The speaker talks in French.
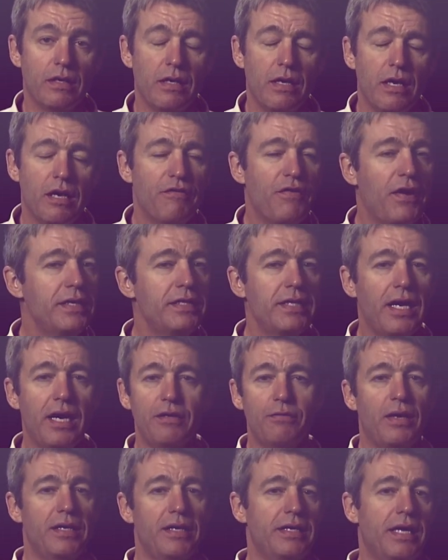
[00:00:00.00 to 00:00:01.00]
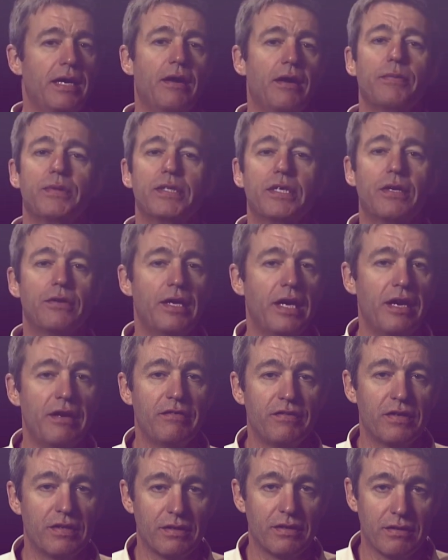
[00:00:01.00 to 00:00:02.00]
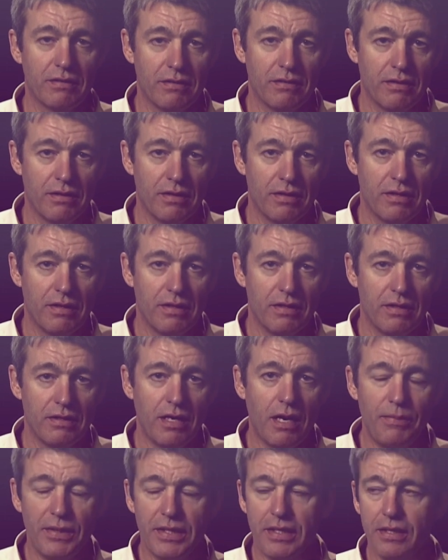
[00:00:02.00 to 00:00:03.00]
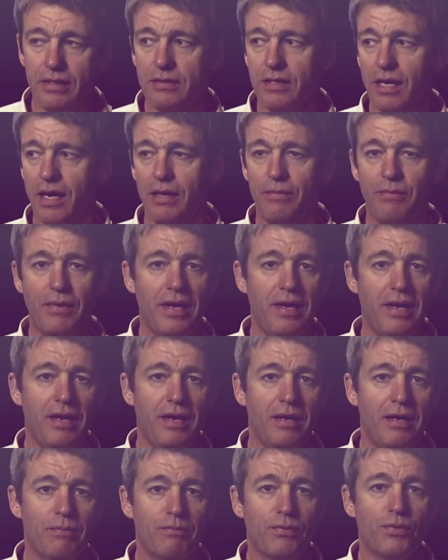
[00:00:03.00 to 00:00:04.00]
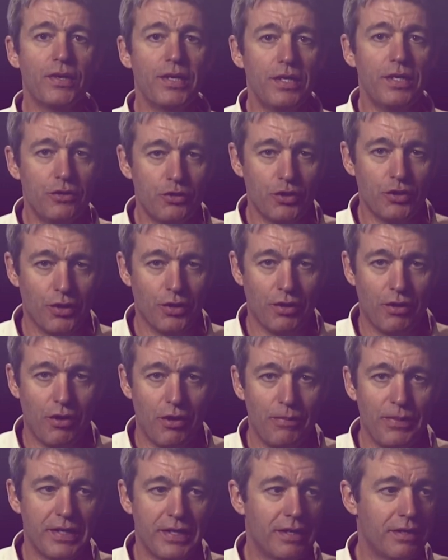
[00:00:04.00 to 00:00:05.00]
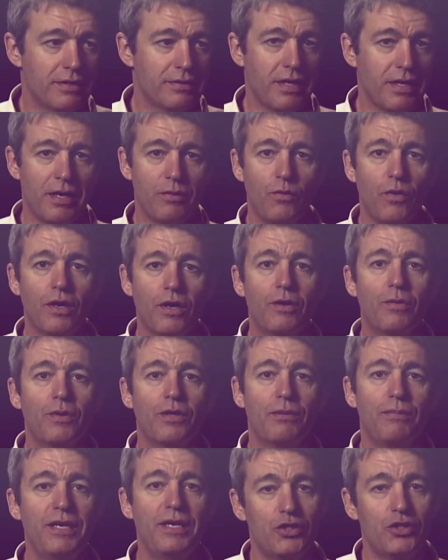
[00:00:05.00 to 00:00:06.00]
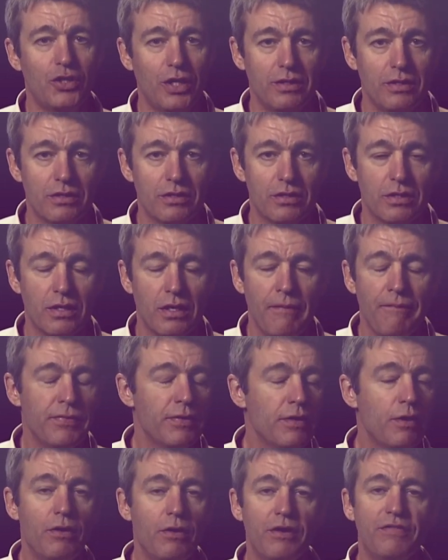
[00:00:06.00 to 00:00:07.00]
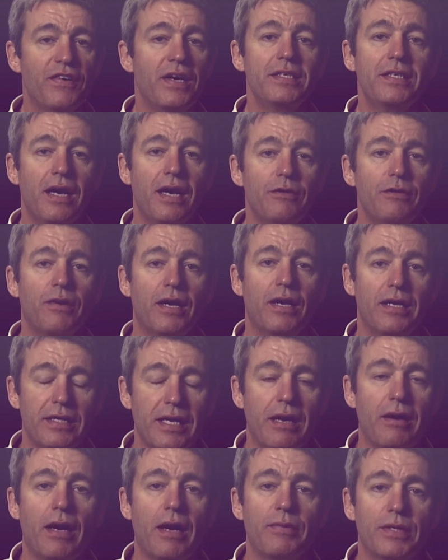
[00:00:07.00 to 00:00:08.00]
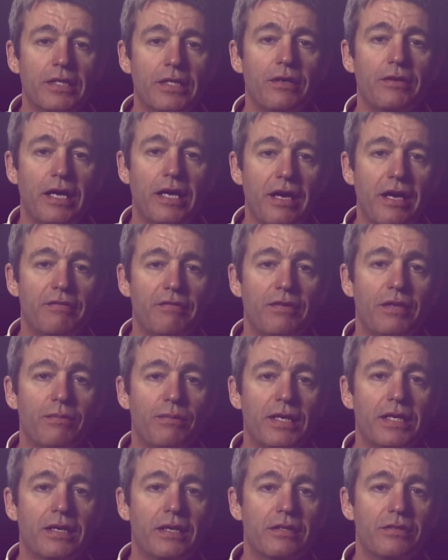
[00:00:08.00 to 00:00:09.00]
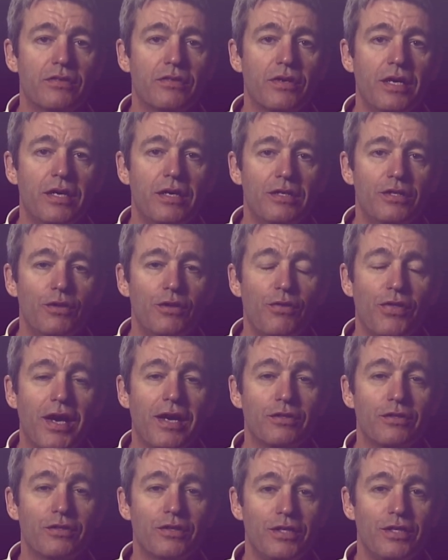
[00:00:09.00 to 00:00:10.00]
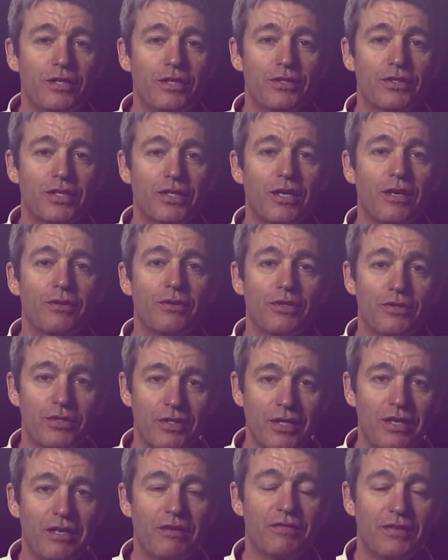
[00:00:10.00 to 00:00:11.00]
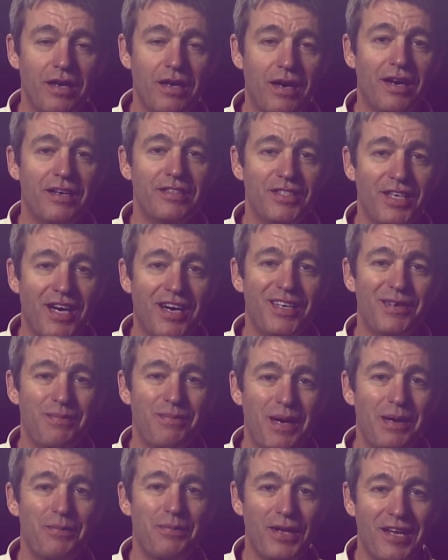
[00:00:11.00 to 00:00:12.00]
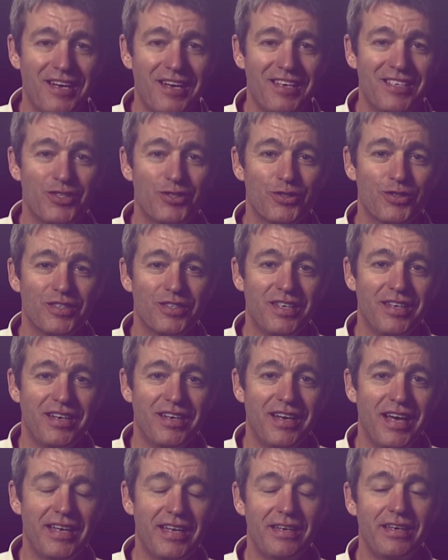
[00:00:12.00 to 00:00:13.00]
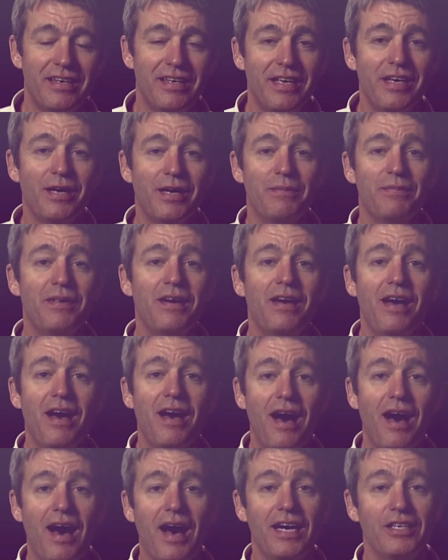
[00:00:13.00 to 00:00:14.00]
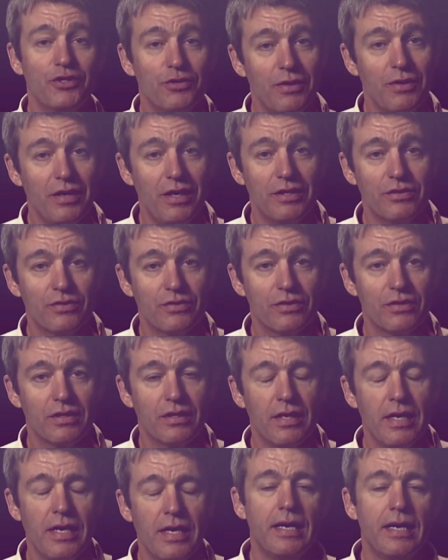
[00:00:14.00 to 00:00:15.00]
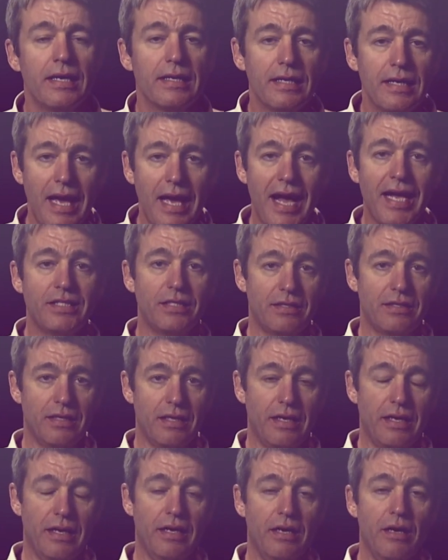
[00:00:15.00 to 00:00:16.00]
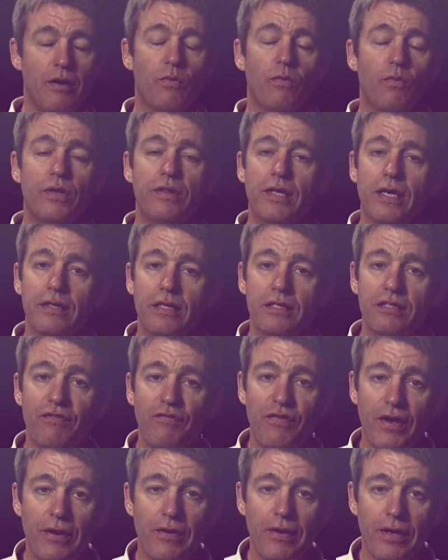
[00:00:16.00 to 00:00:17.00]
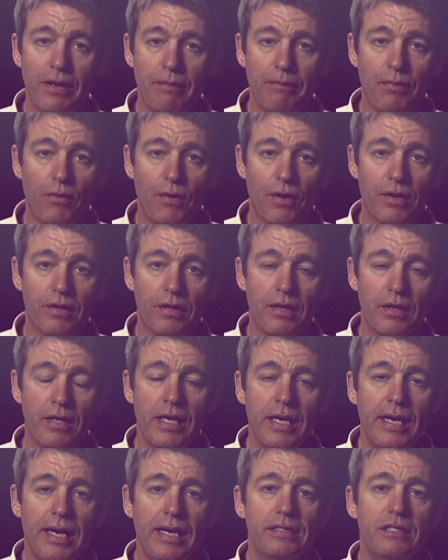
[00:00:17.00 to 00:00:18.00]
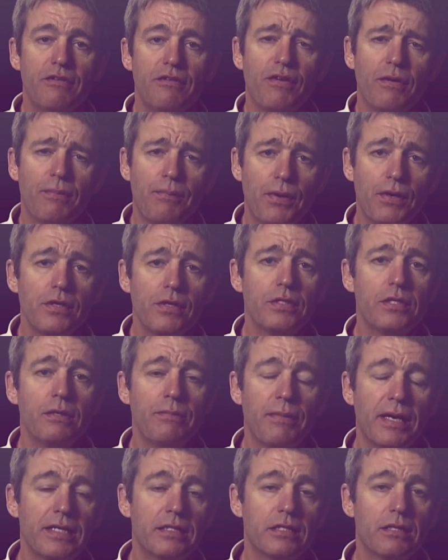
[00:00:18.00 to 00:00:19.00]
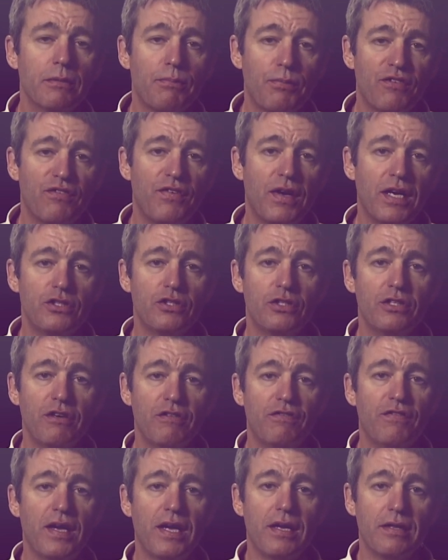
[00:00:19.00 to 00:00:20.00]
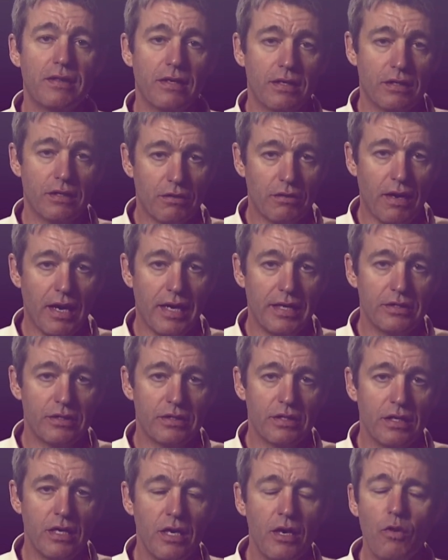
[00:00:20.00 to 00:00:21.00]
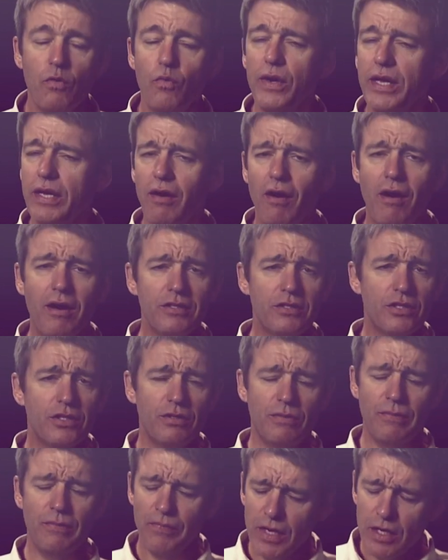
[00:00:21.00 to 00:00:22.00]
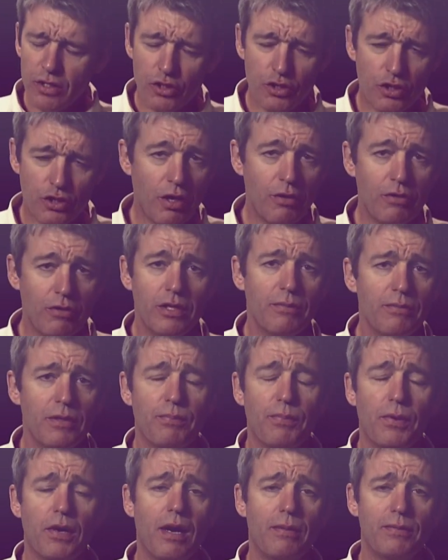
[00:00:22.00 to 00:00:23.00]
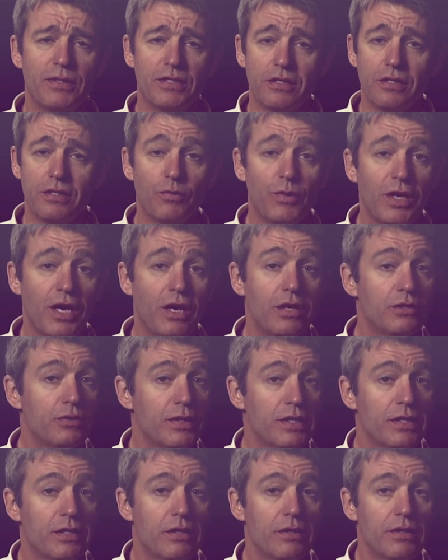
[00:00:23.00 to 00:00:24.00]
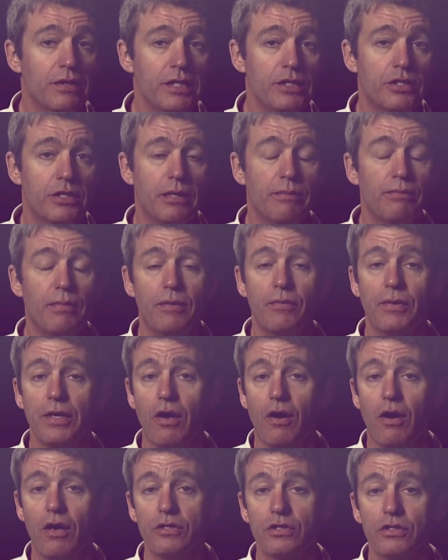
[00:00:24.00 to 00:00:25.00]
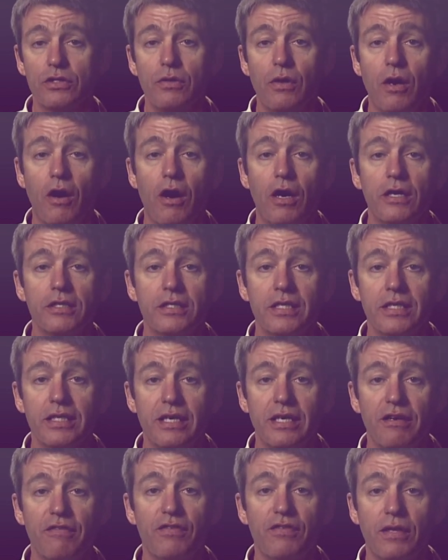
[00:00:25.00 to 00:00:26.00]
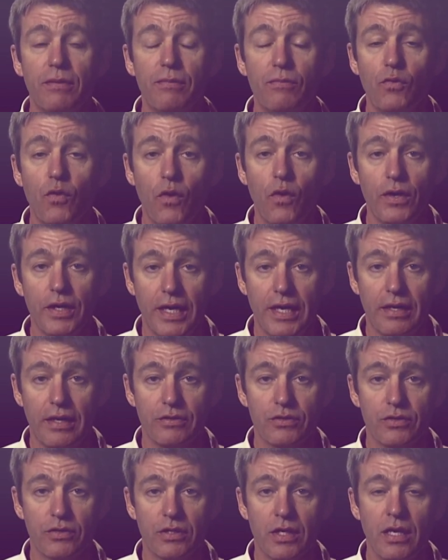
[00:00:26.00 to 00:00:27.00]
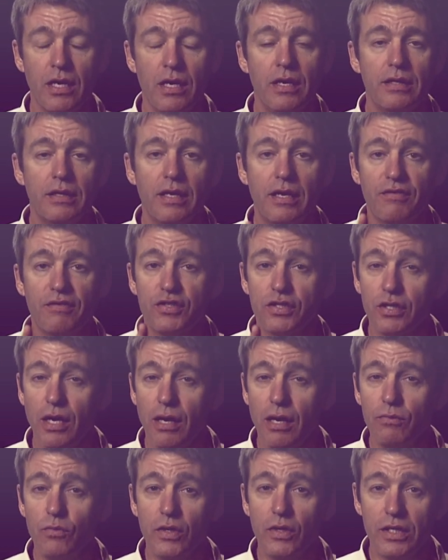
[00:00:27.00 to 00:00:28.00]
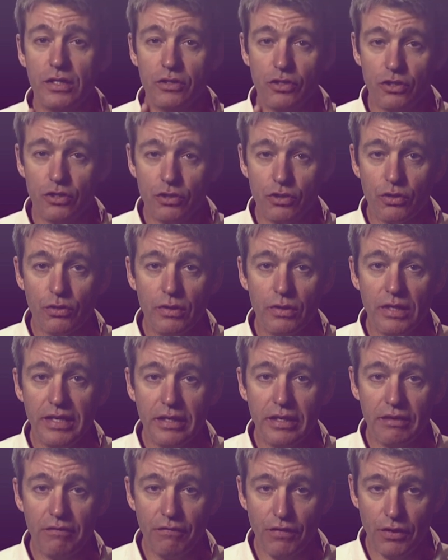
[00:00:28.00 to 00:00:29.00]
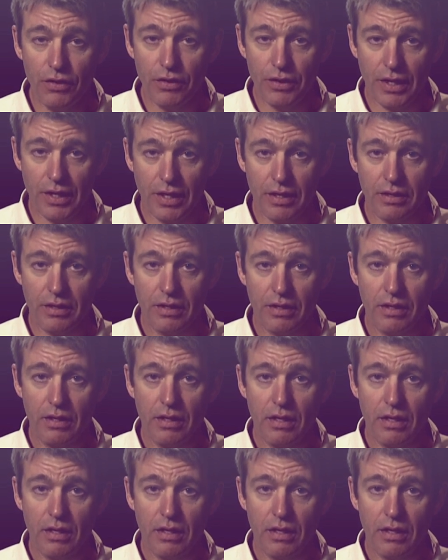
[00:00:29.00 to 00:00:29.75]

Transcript: Si je meurs maintenant, j'irai au paradis, non pas parce que je suis prédicateur ou parce que je travaille avec des missions. Non, si je meurs maintenant, j'irai au ciel parce qu'il y a 2000 ans, le Fils de Dieu est mort à ma place. Et en lui, j'ai mis toute ma confiance. Enfin, une chose qui est très importante. Si des personnes font une profession de foi en Christ, nous devons leur montrer les promesses. Nous devons les encourager mais nous devons aussi les avertir que lorsque des personnes sont vraiment converties,